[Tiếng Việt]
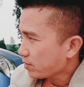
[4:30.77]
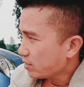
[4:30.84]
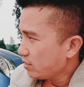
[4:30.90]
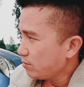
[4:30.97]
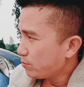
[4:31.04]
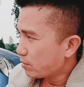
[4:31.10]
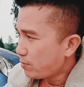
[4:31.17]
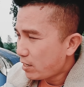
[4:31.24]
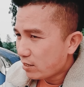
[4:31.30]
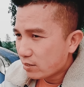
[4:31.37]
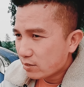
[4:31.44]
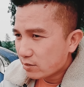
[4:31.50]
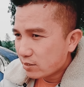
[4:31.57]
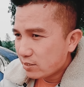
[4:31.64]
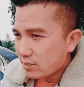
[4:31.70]
khi mà các bác
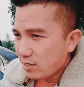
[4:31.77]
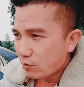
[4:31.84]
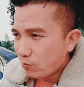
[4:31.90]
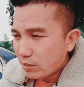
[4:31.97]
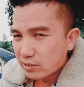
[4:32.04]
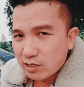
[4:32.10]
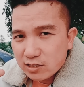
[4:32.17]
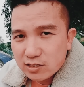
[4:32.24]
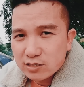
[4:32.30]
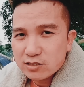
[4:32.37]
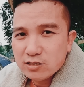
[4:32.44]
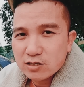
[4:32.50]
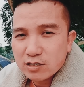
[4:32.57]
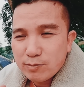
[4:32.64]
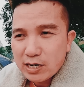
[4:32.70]
cái xe của bác chất thực
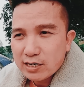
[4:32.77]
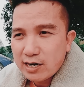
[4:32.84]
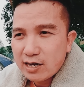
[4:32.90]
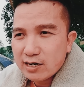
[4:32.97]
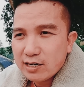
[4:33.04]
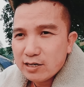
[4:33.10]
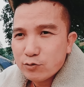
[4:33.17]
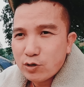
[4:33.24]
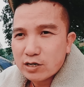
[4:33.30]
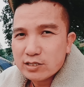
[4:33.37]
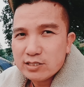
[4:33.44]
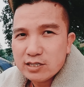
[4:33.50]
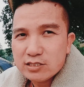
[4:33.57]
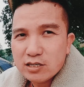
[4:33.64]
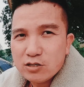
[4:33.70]
sự các bác đăng lên hoặc
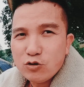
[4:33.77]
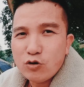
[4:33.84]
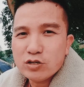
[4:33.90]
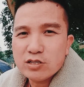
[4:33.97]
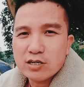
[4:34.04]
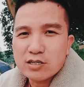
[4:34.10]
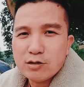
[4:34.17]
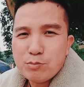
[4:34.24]
cái xe chất ngon thật